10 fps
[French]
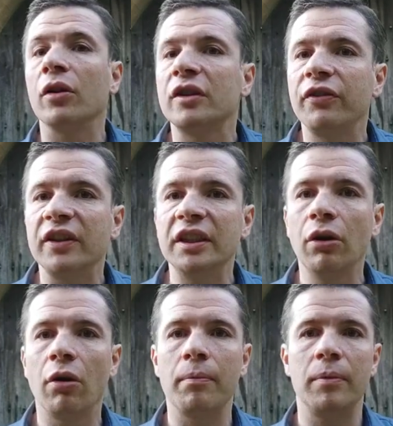c'est
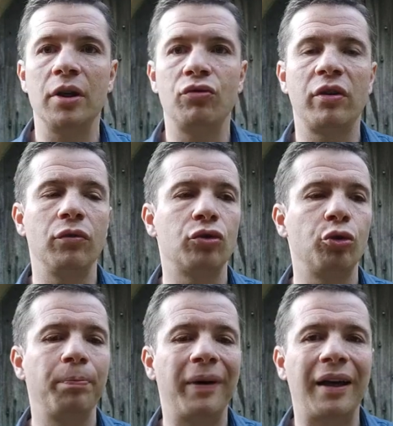fascinant, mais je vous avoue que je ne
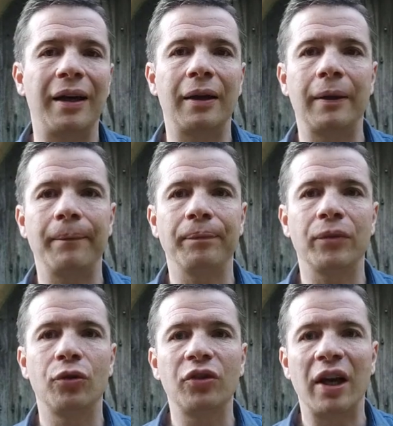suis pas
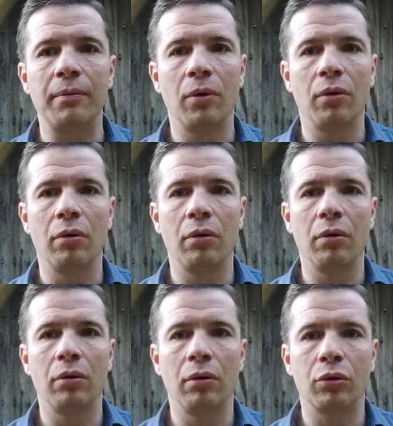
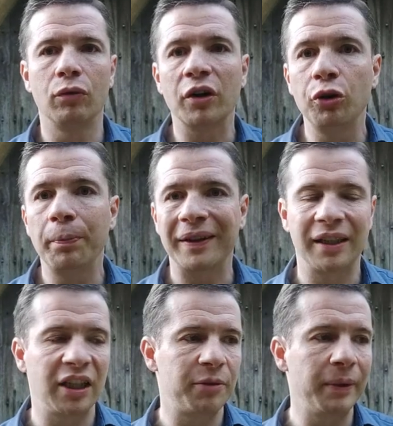totalement euh, convaincu par
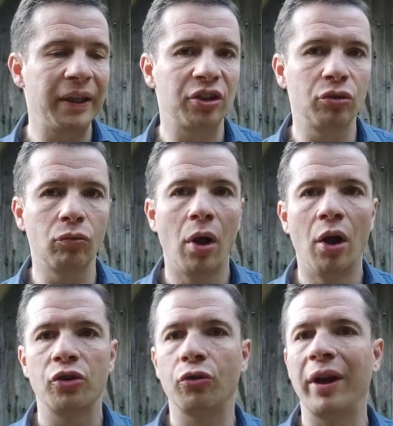cette explication
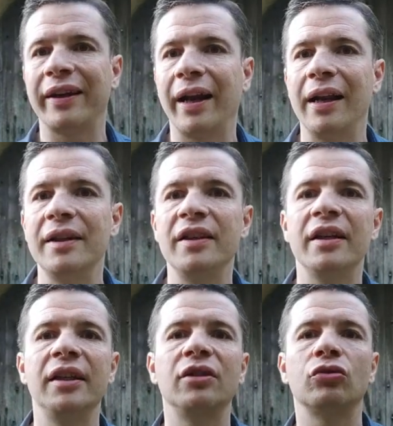sur laquelle les
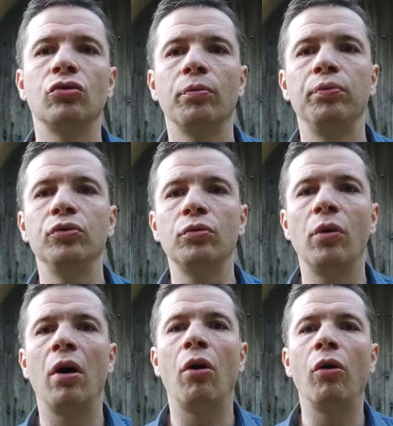églises sont plus ou
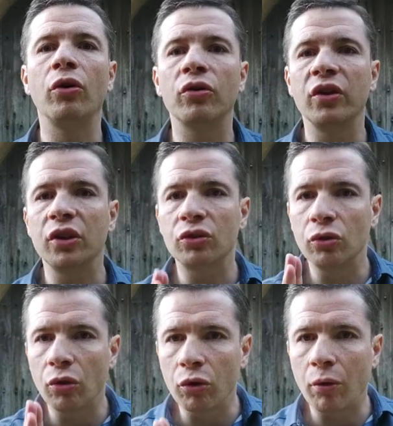moins orientées
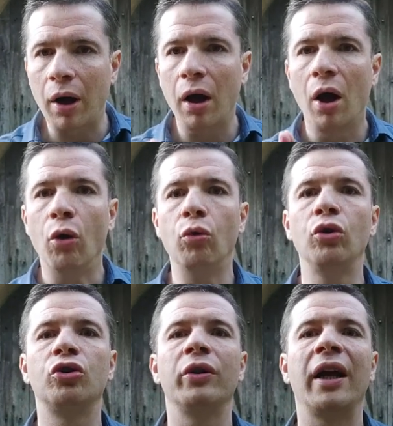selon l'endroit où,
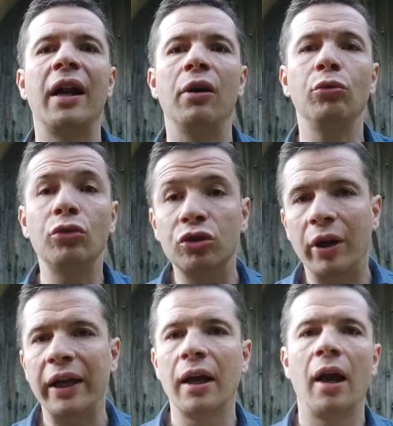où le
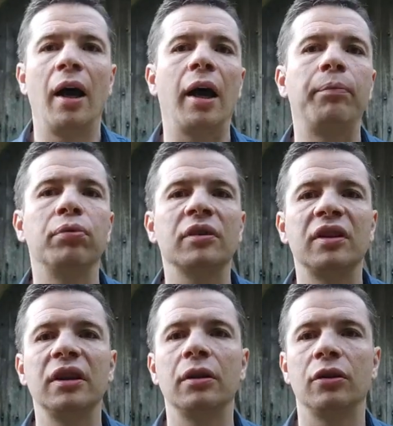soleil a
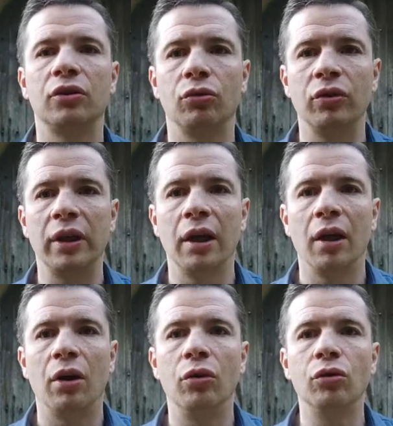pointé euh, son nez
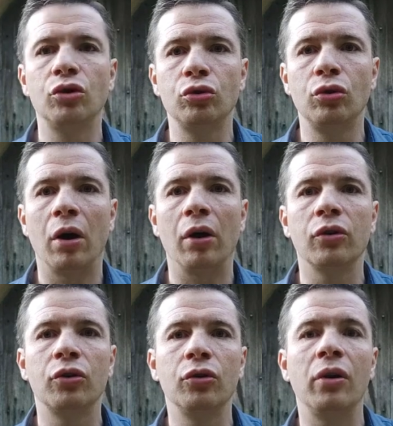le jour
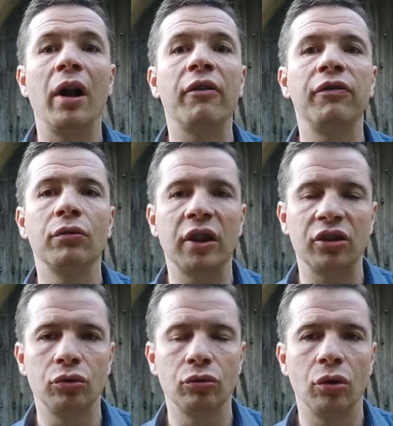de la
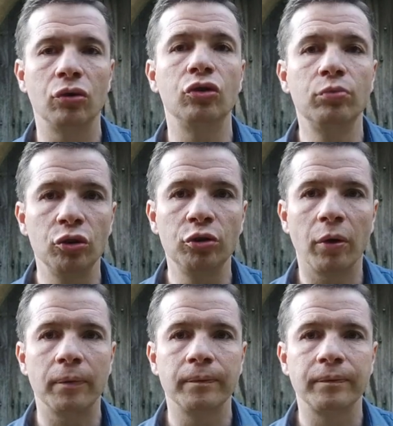fondation du monument.